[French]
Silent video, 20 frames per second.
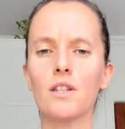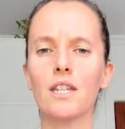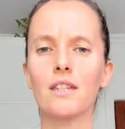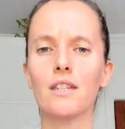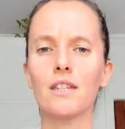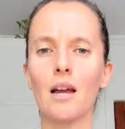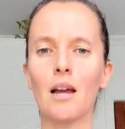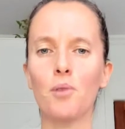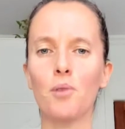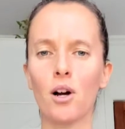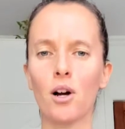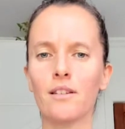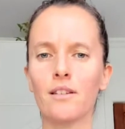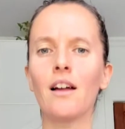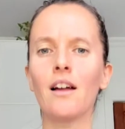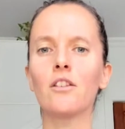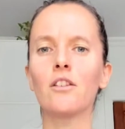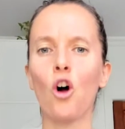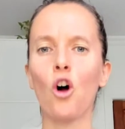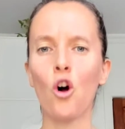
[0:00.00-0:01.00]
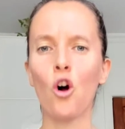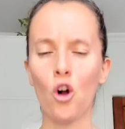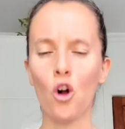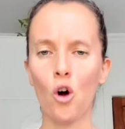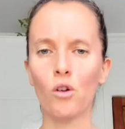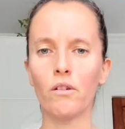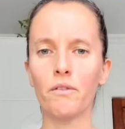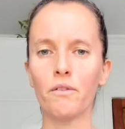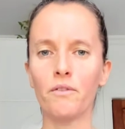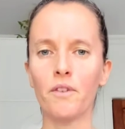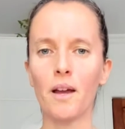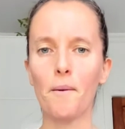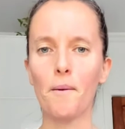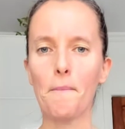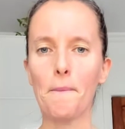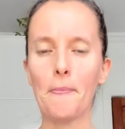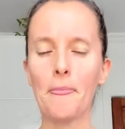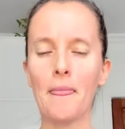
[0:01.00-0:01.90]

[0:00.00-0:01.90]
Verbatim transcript: c'est important, donc on le fait.